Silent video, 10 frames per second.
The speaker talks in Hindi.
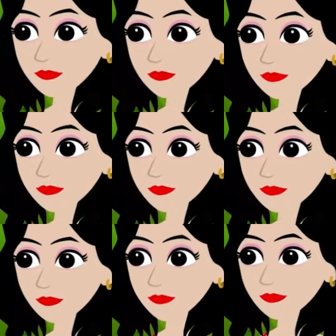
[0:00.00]
ऑटो रिक्शे के
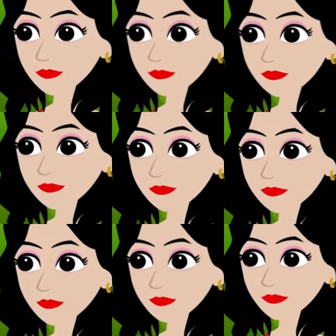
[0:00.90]
पास आ
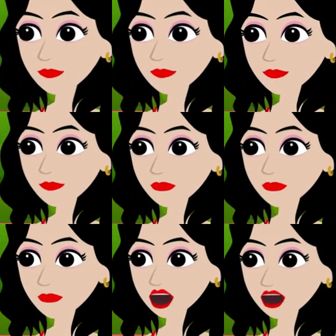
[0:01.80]
जाती है
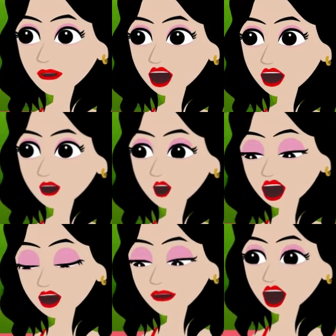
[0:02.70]
आपका
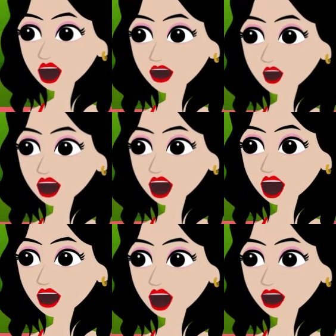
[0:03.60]
बहुत बहुत
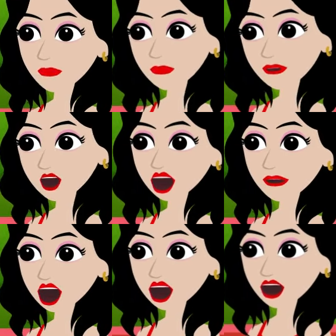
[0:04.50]
धन्यवाद आपने